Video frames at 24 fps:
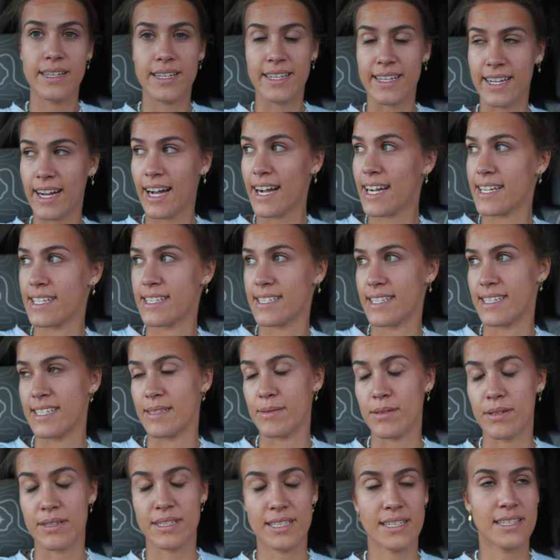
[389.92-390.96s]
Gar kein Internet,
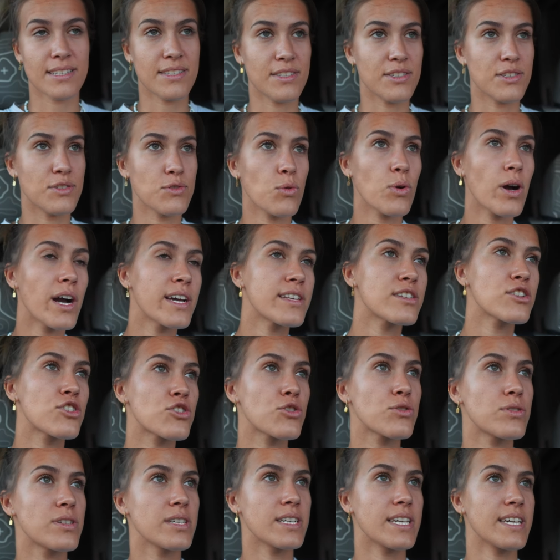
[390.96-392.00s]
aber es ist so eine
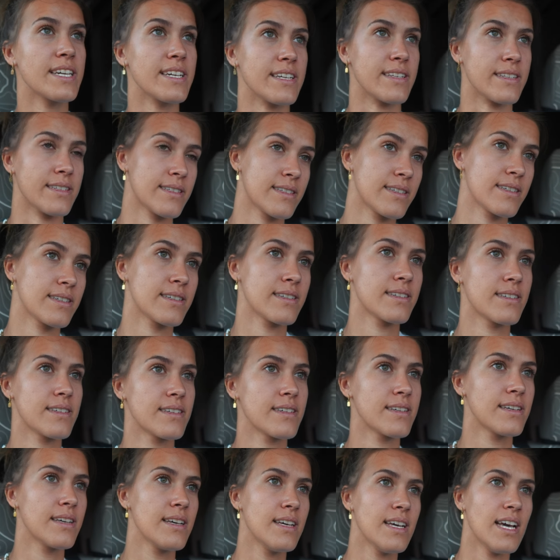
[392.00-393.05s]
schöne Gegend.
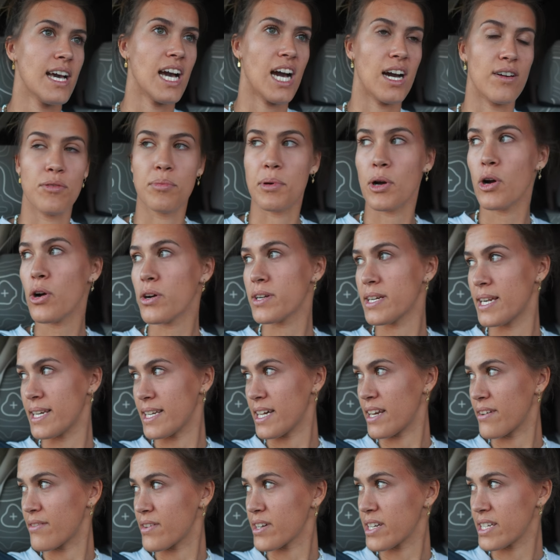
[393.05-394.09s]
Aber wir brauchen halt
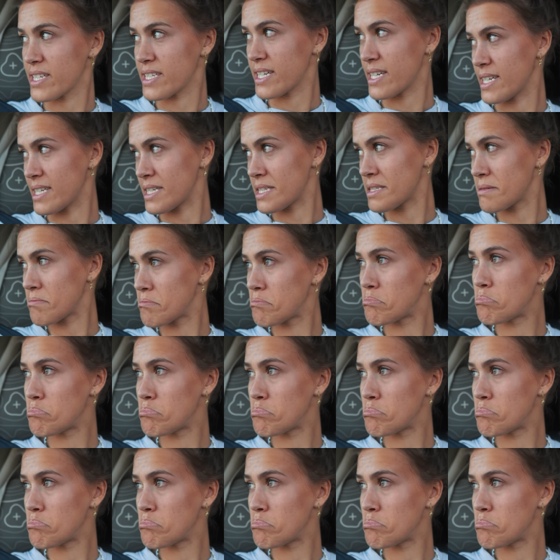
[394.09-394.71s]
einfach Internet.